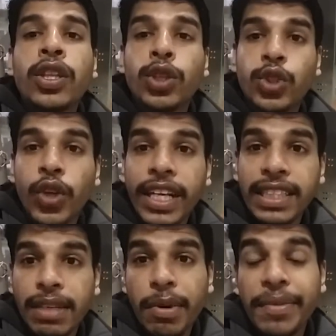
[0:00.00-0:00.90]
তো চলে
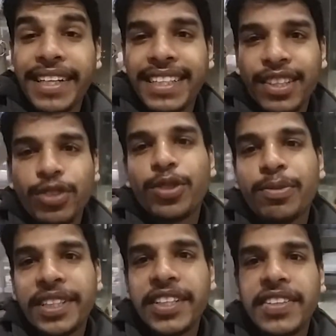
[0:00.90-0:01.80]
আসলাম আমার একটি নতুন
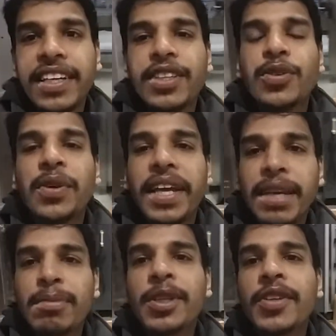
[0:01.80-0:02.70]
ভিডিওতে তো এই
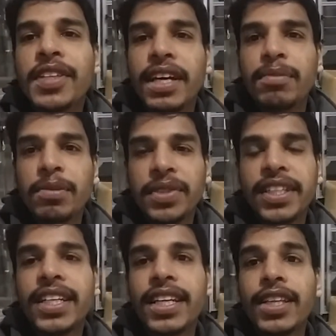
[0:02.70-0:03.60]
ভিডিওতে আমি
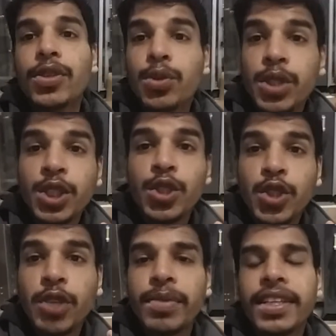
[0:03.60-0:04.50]
আপনাদেরকে দুটি
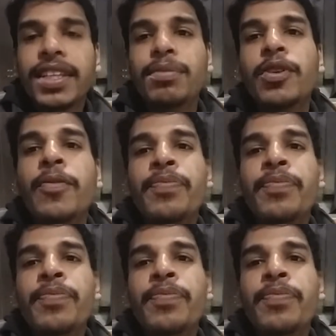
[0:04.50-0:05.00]
সুসংবাদ দিব